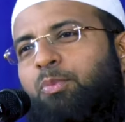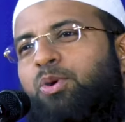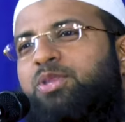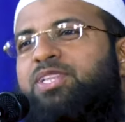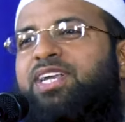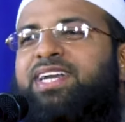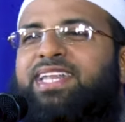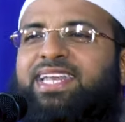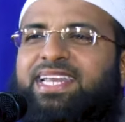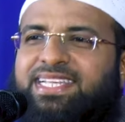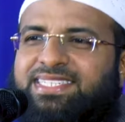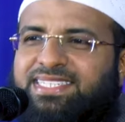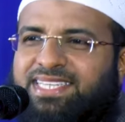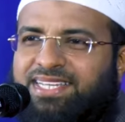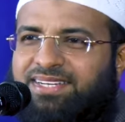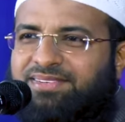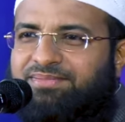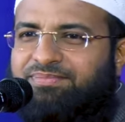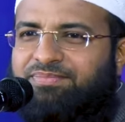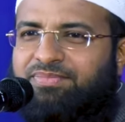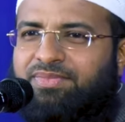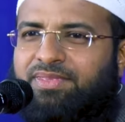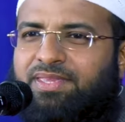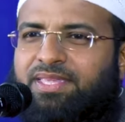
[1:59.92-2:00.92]
మొదటి
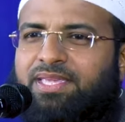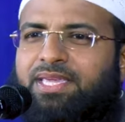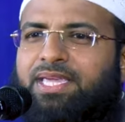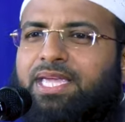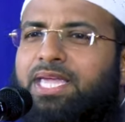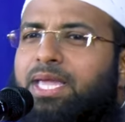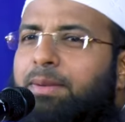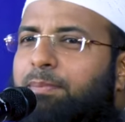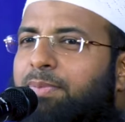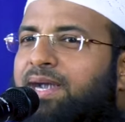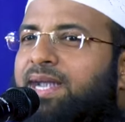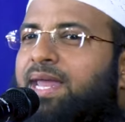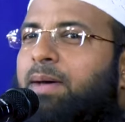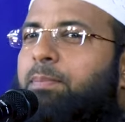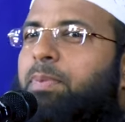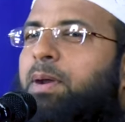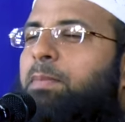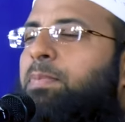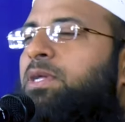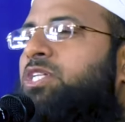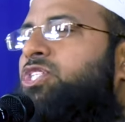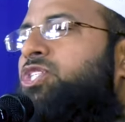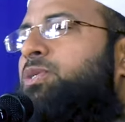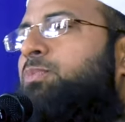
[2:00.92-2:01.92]
రీజన్ ఈ బిడ్డ
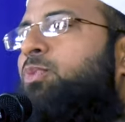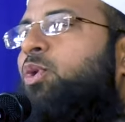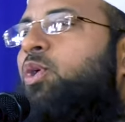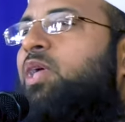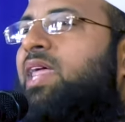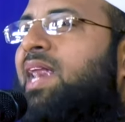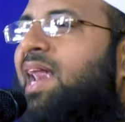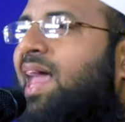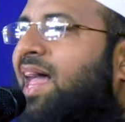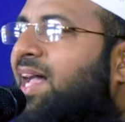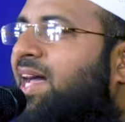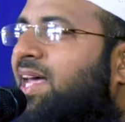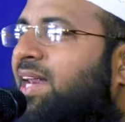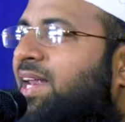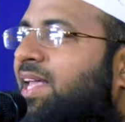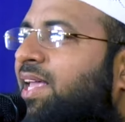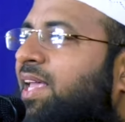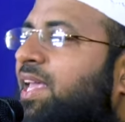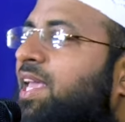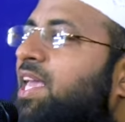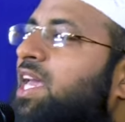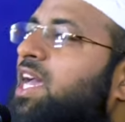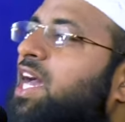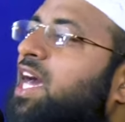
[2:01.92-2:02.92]
ప్రపంచంలోకి
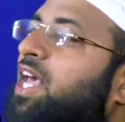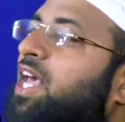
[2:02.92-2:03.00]
రాగానే